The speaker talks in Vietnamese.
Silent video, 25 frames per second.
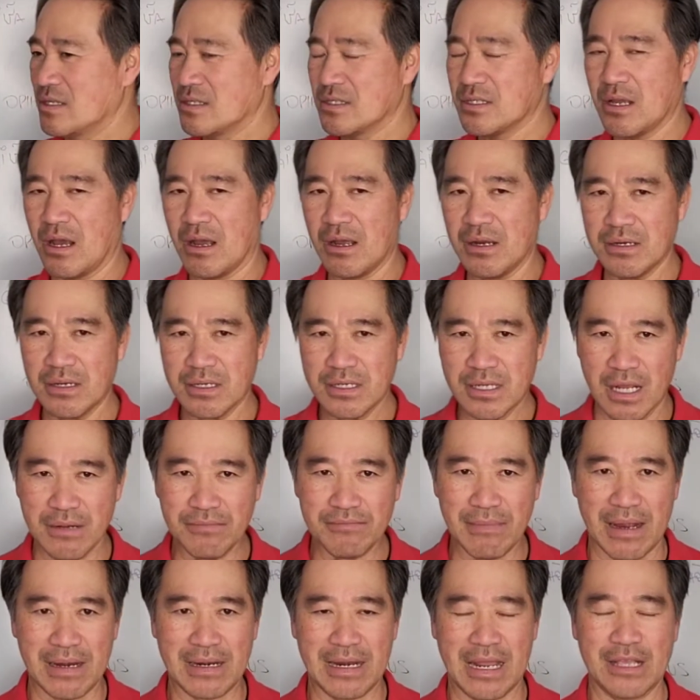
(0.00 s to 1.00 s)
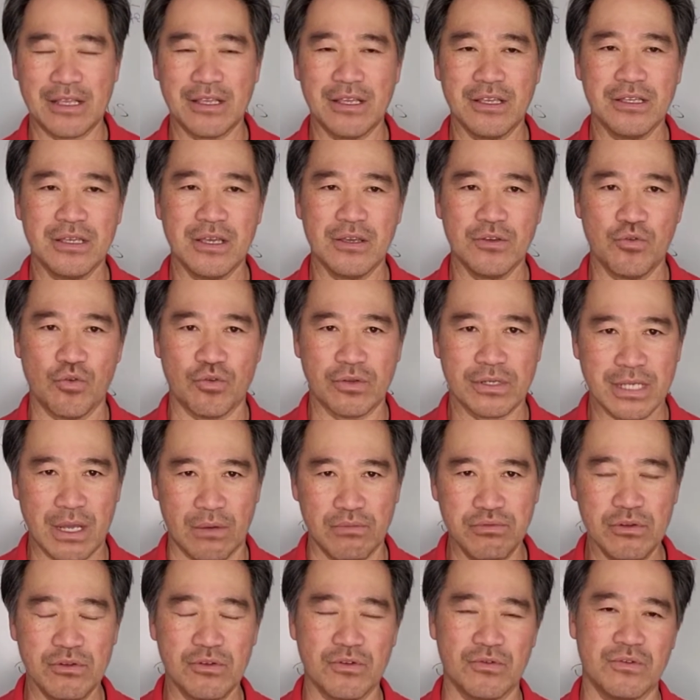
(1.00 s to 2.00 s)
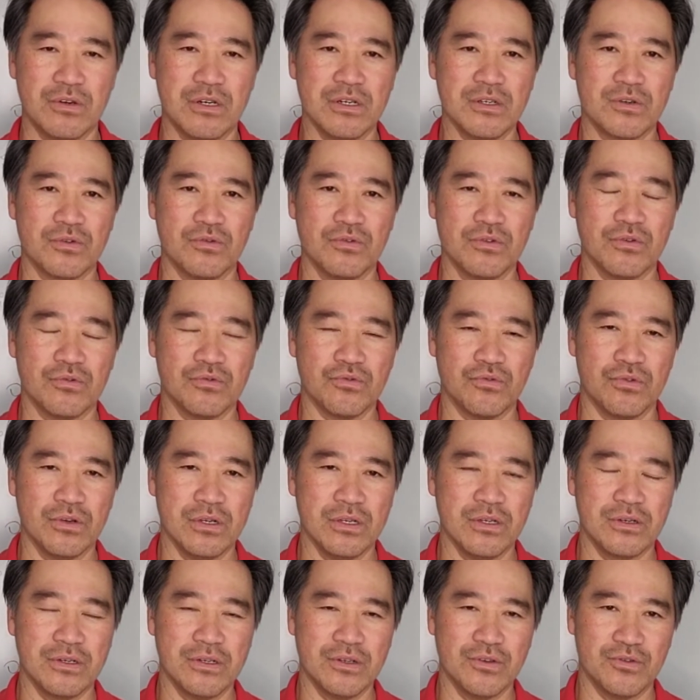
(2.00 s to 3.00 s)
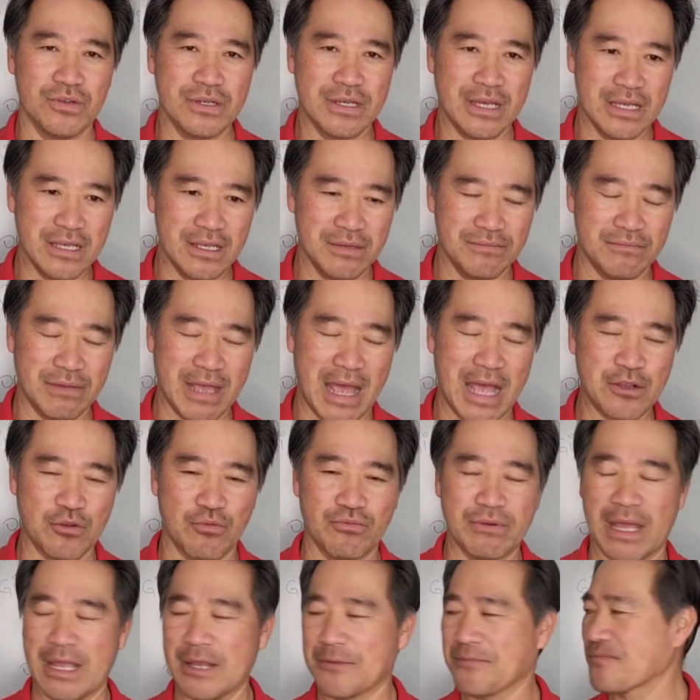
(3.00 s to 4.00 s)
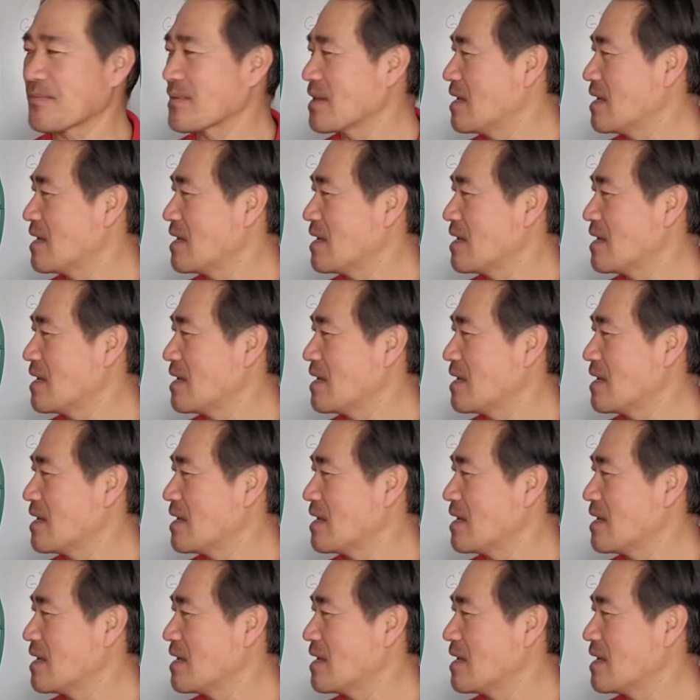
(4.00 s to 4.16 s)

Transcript: nó nó cân bằng lại cái cái cuộc sống của của của của của, của cái 12 cung này